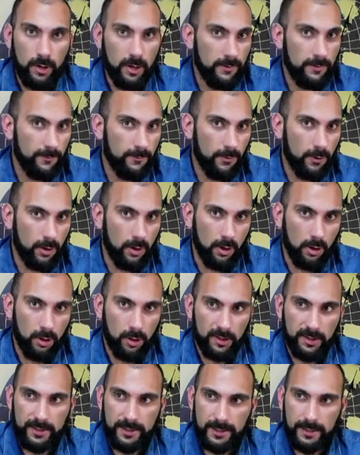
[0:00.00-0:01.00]

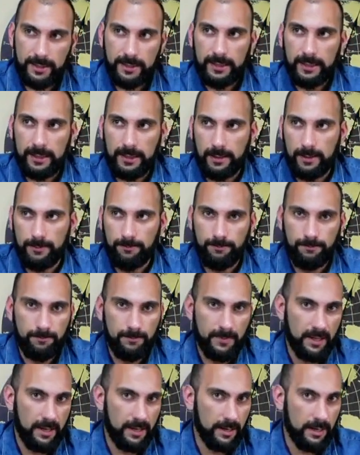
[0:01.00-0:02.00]
infocorsi,
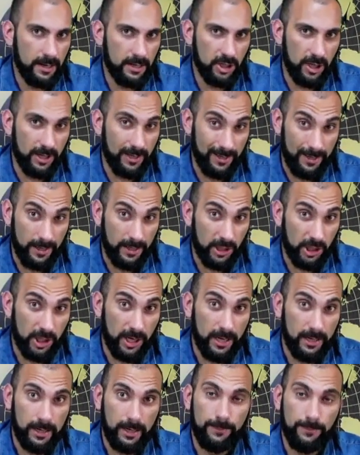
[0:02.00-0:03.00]
eccetera,
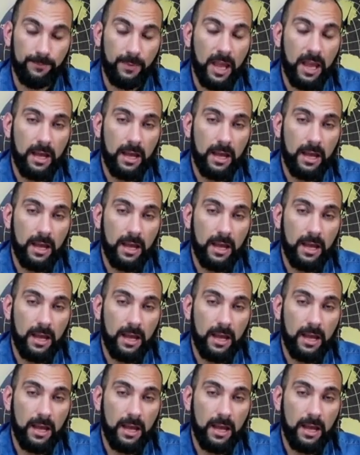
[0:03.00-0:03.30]
eccetera.